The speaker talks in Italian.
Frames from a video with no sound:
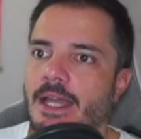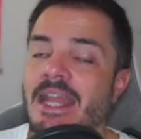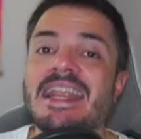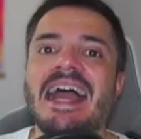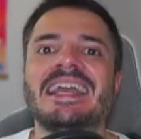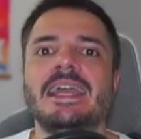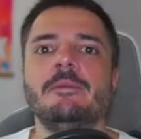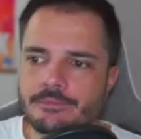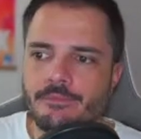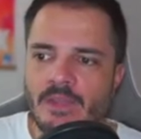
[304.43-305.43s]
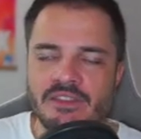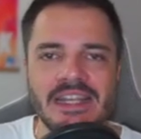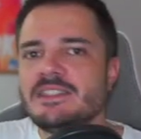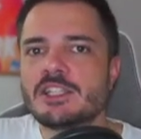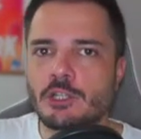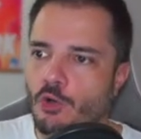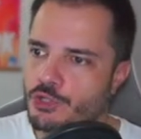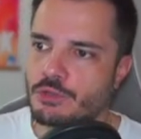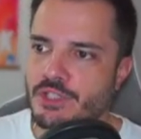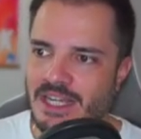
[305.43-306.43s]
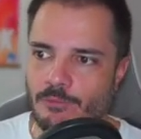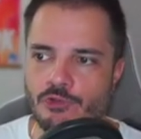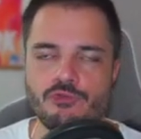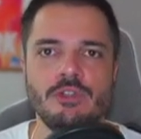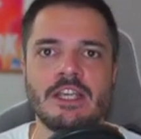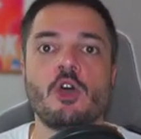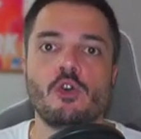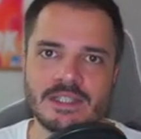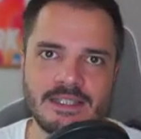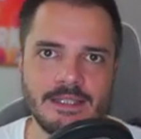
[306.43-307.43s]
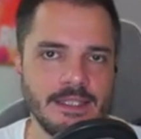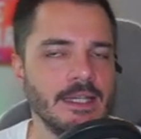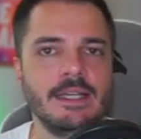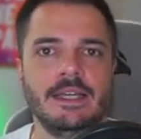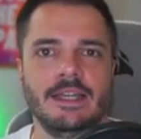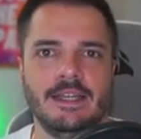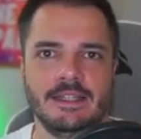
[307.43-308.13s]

e neanche delle disclosure diciamo sui costi eh,